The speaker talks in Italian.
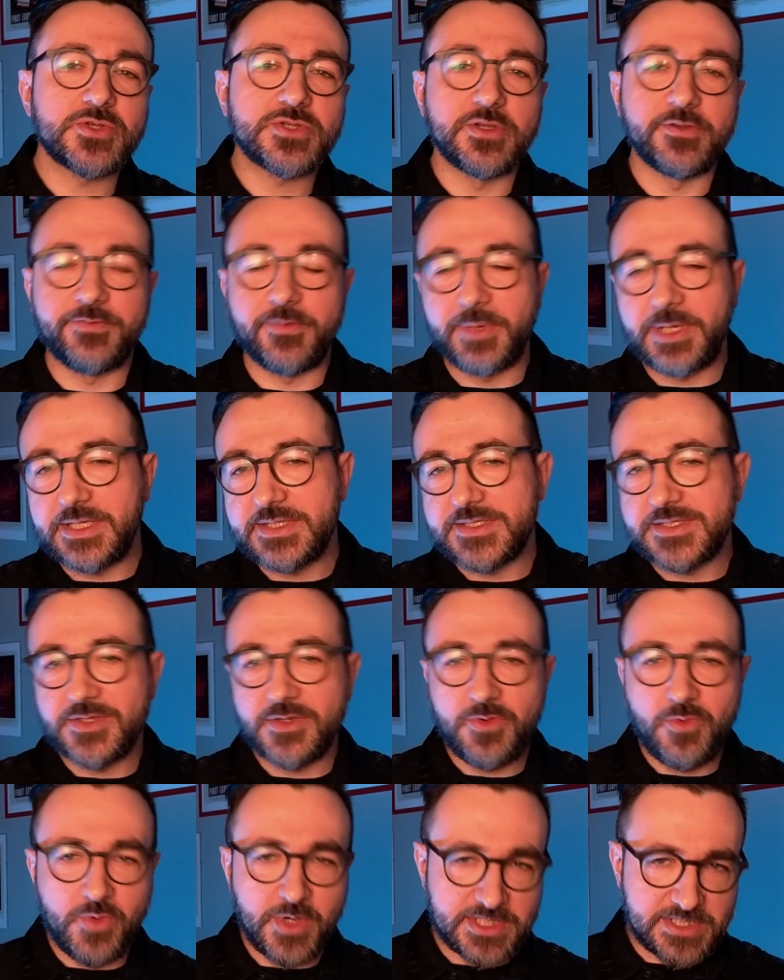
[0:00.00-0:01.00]
sono
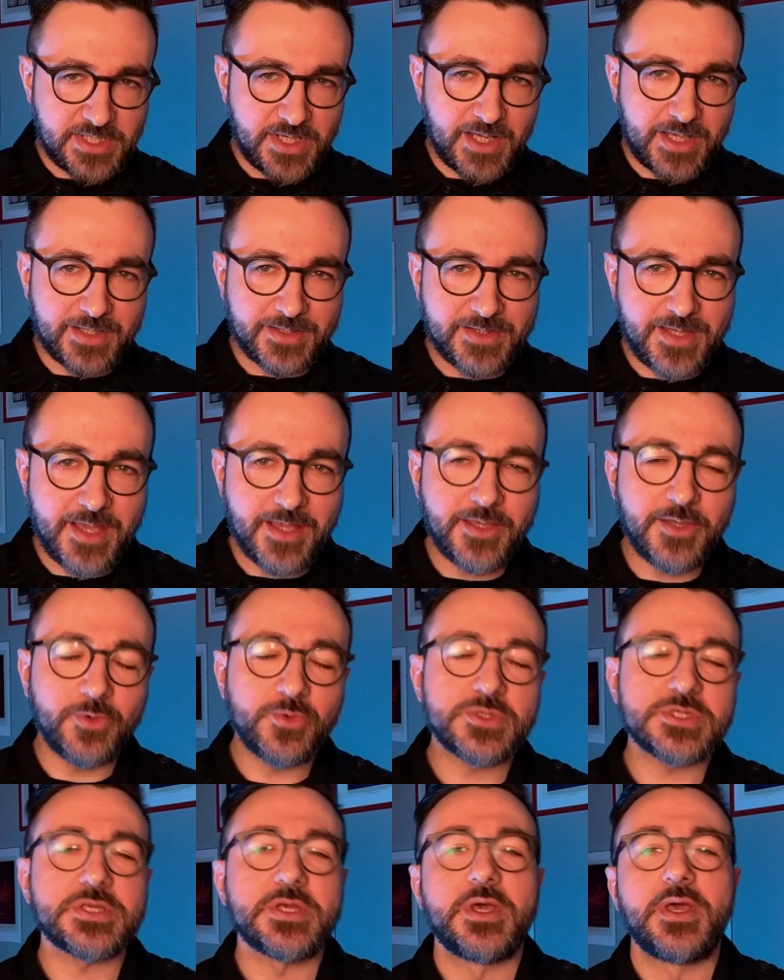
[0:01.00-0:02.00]
Fabrizio, questo è The
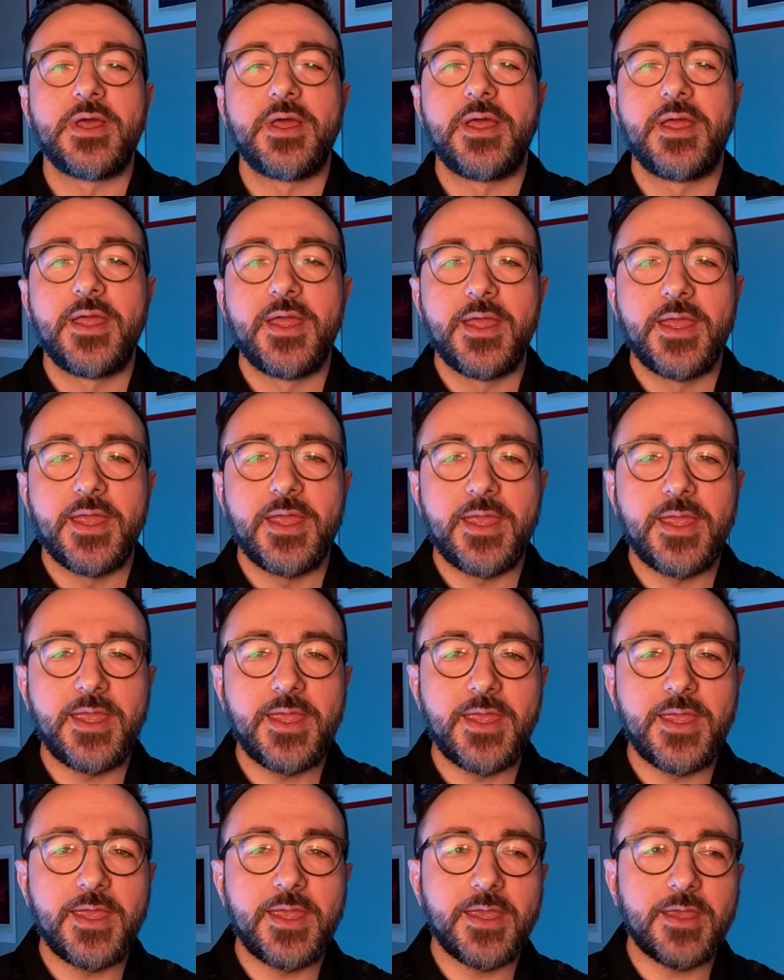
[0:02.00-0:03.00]
Cantankerous
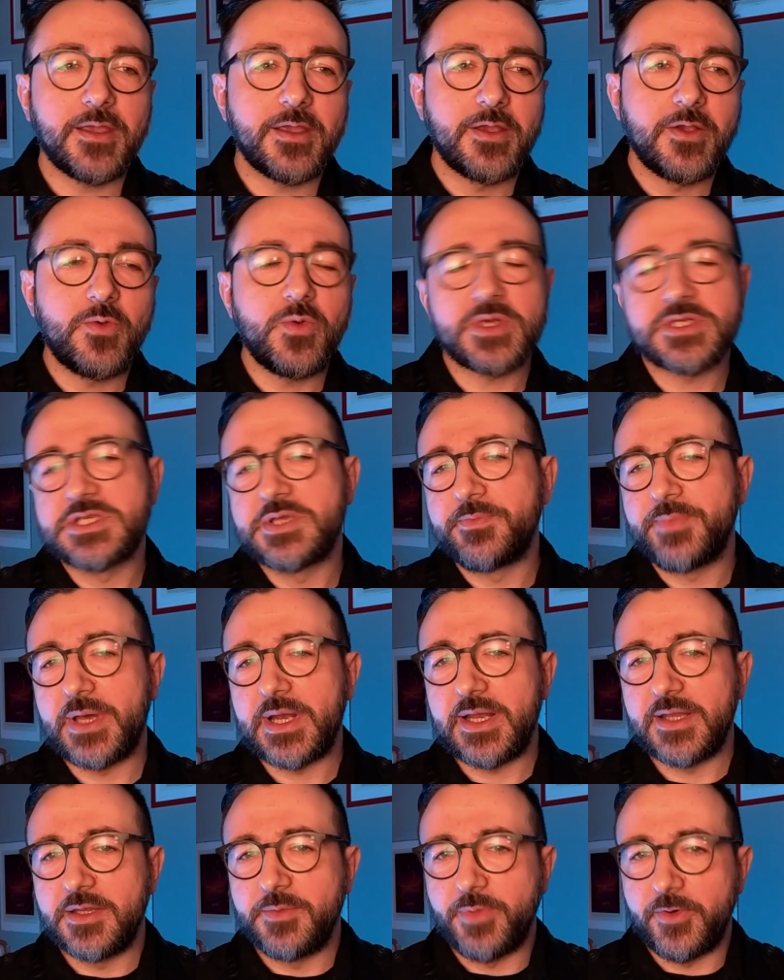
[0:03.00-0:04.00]
e qua si
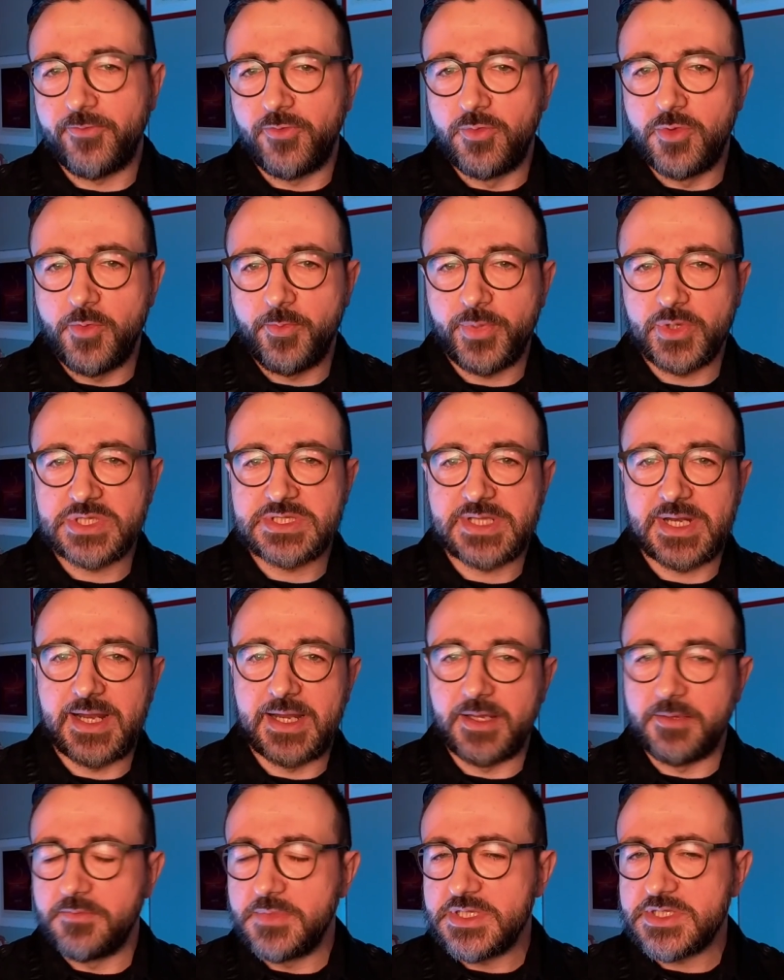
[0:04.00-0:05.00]
parla di profumi un po'
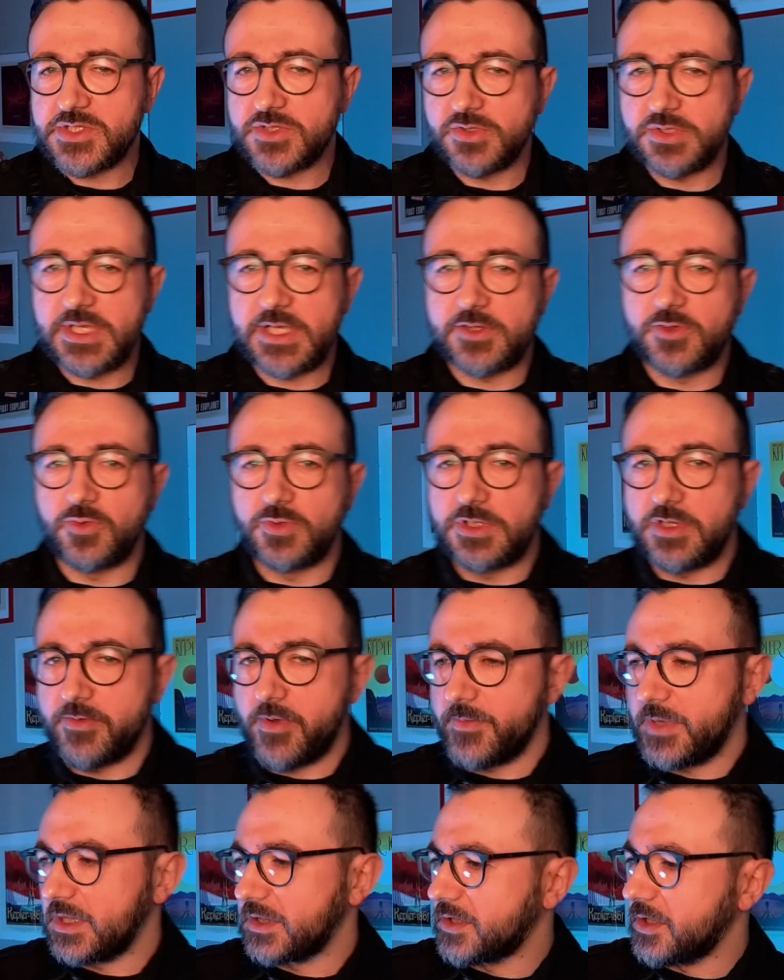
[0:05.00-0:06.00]
strani. Mi sono detto
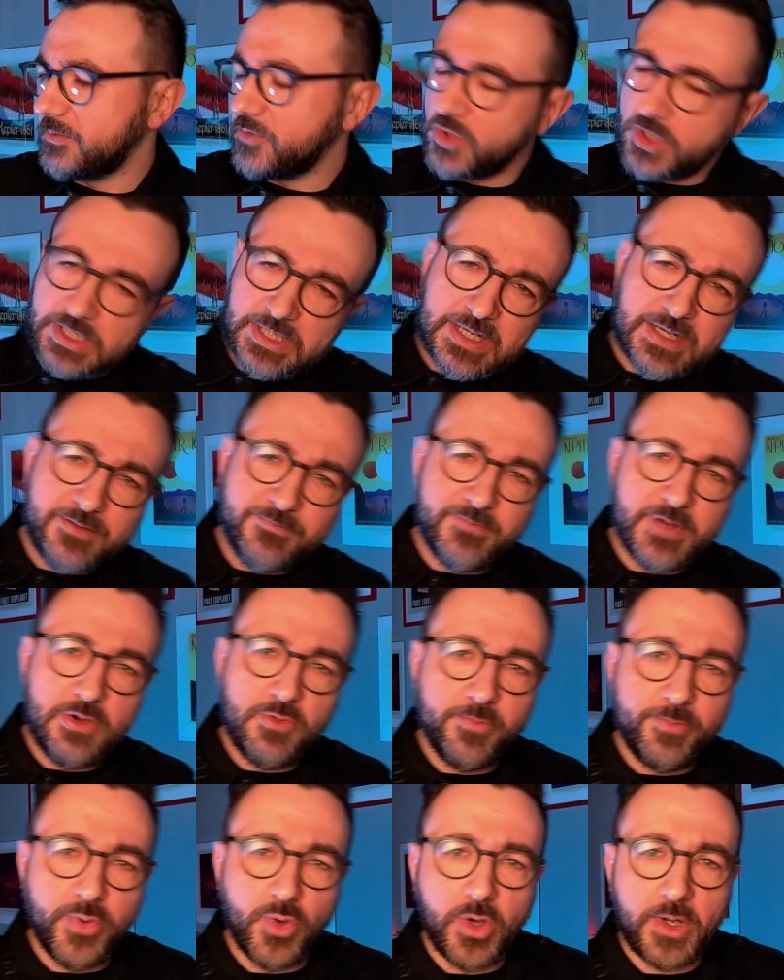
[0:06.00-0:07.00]
ultimamente il mio canale va
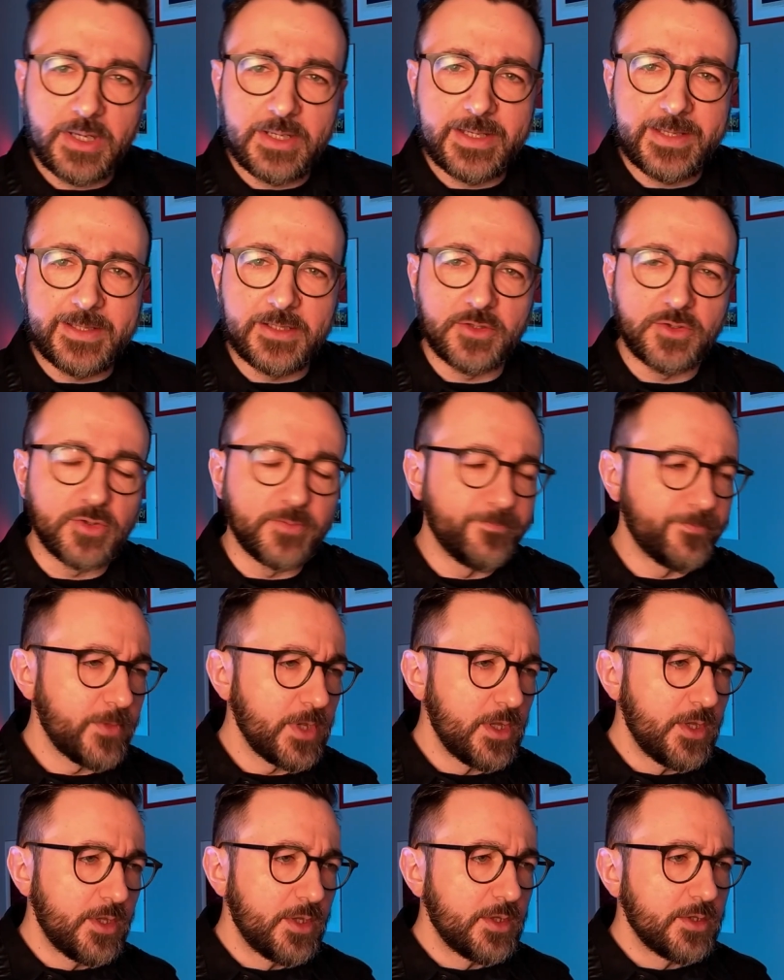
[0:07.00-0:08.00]
un po' a rilento.
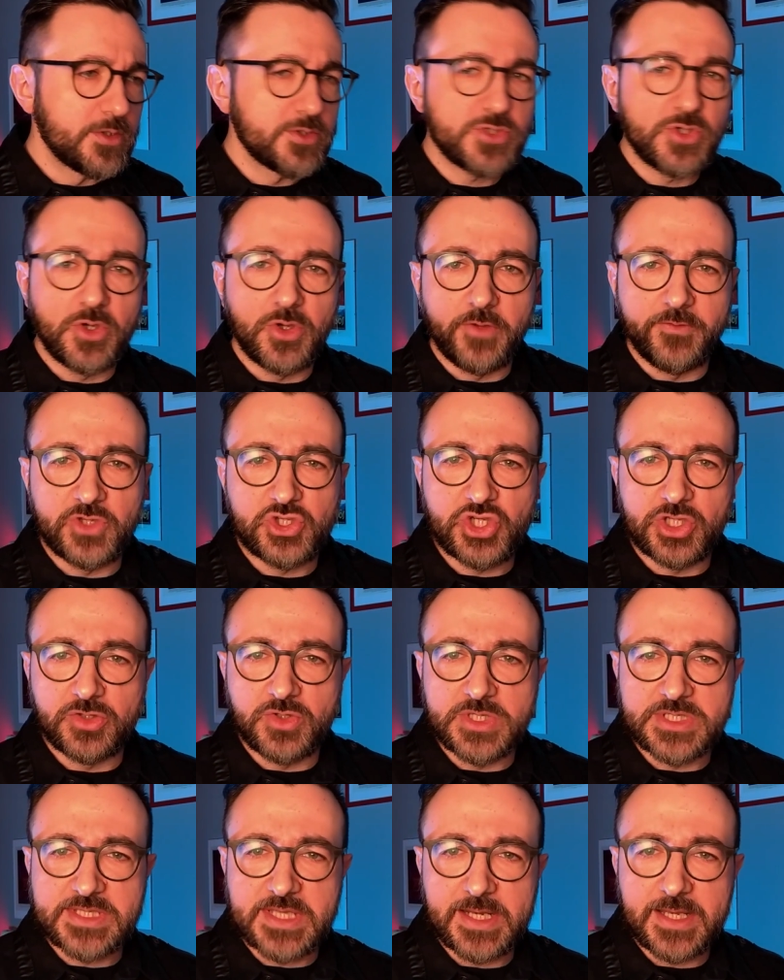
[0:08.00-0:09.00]
Sono
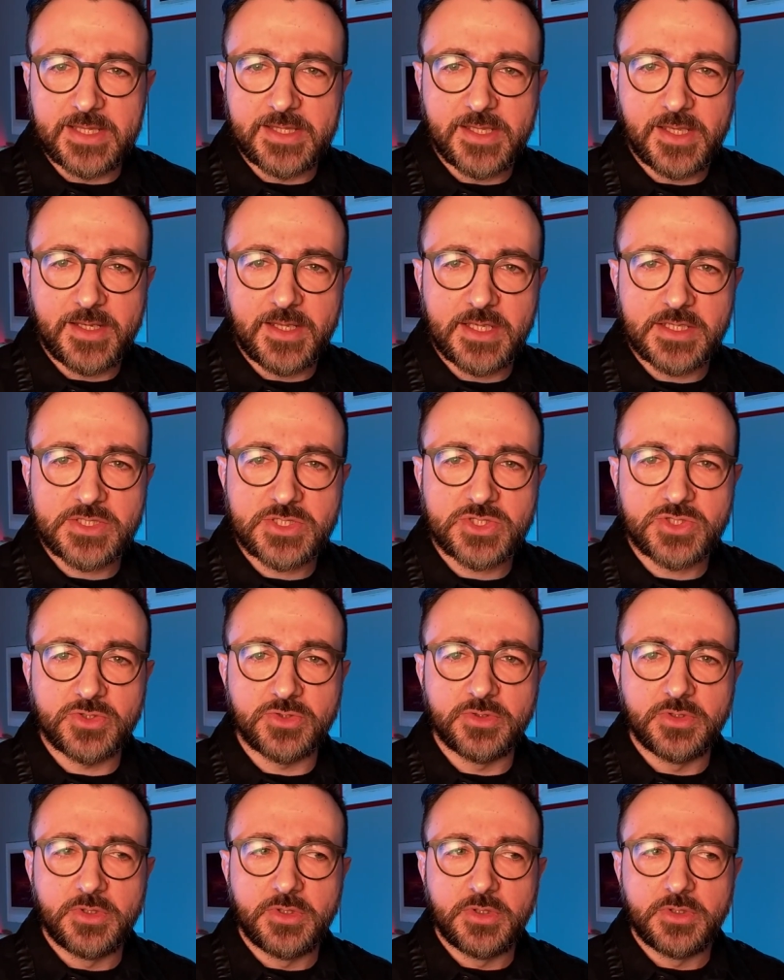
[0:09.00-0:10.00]
900 iscritti
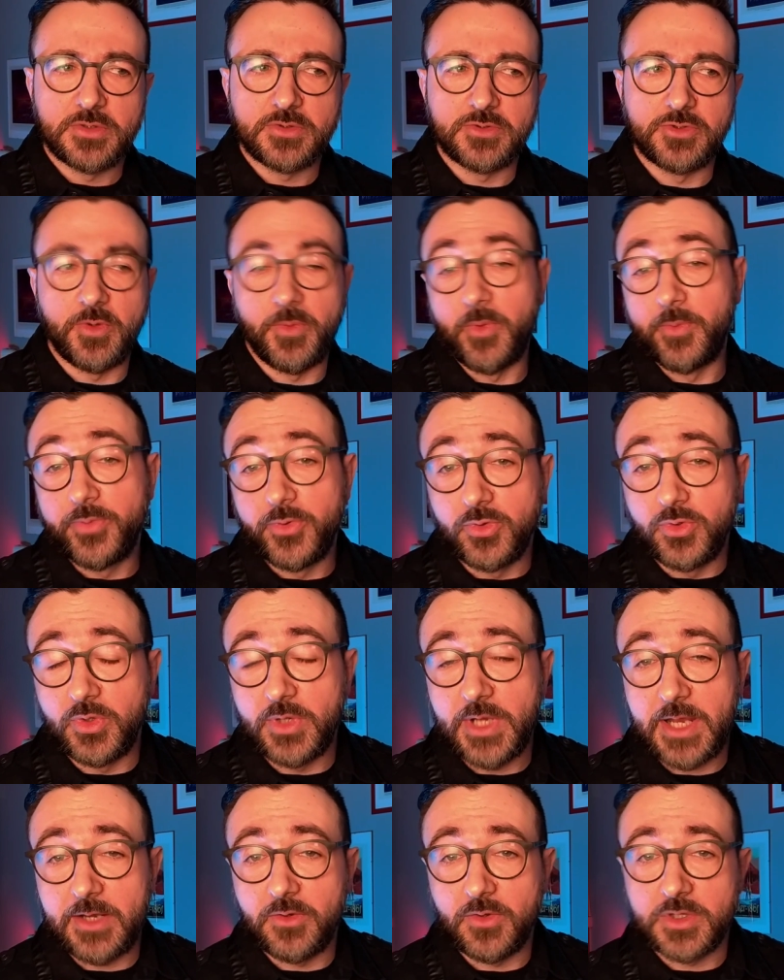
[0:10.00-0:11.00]
adesso, dopo più di un
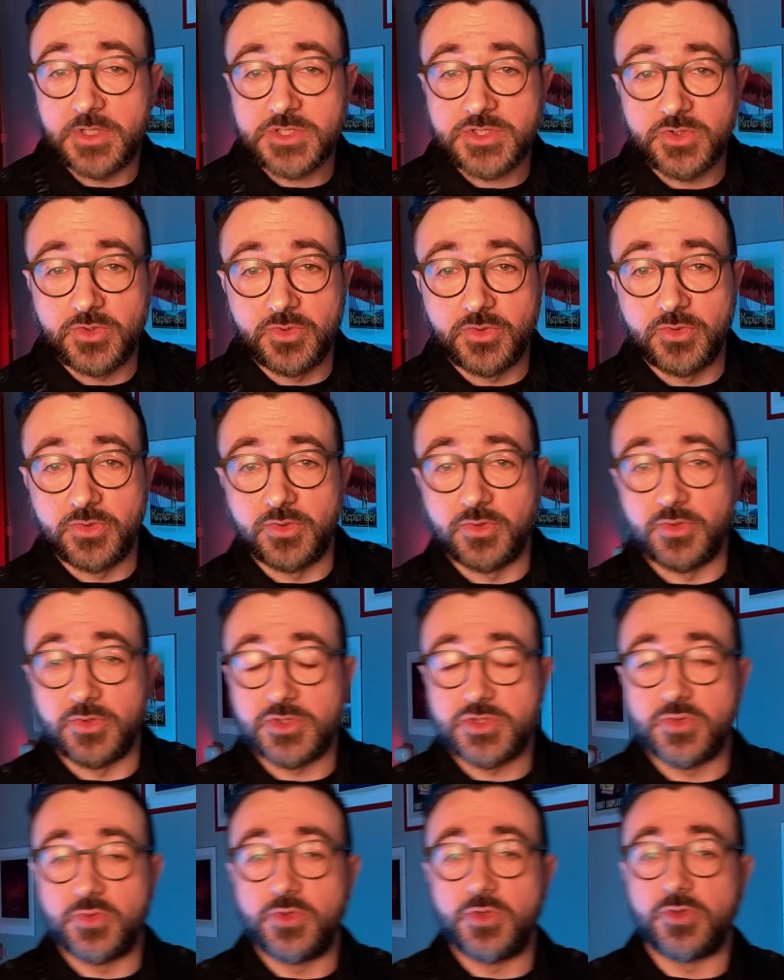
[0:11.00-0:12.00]
anno che sono
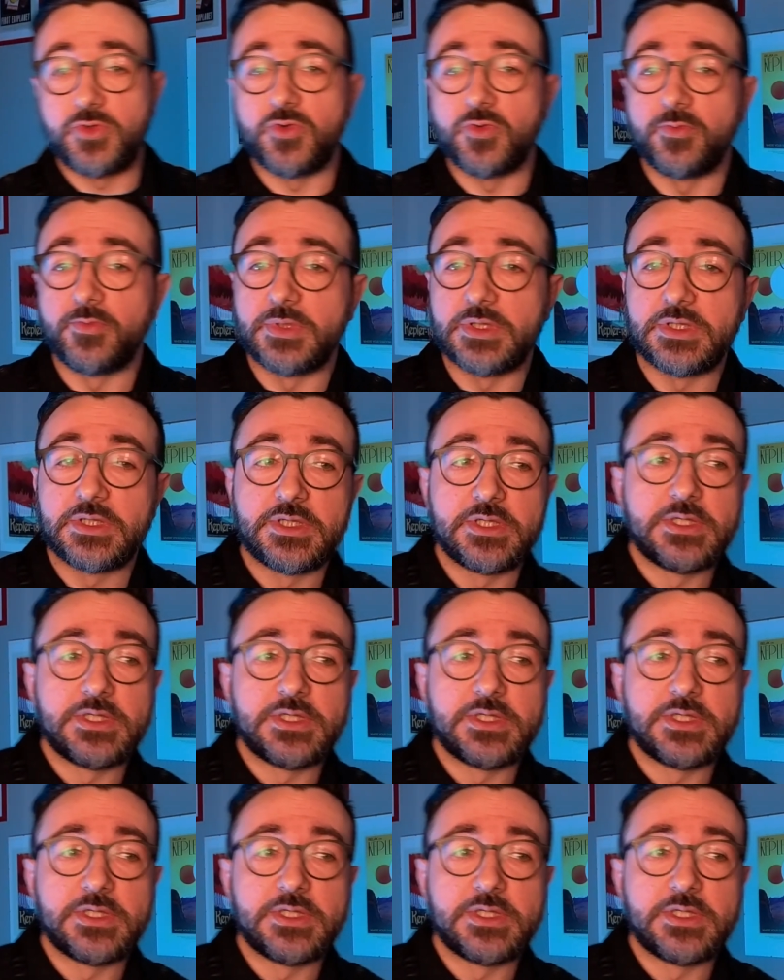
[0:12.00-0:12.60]
su YouTube,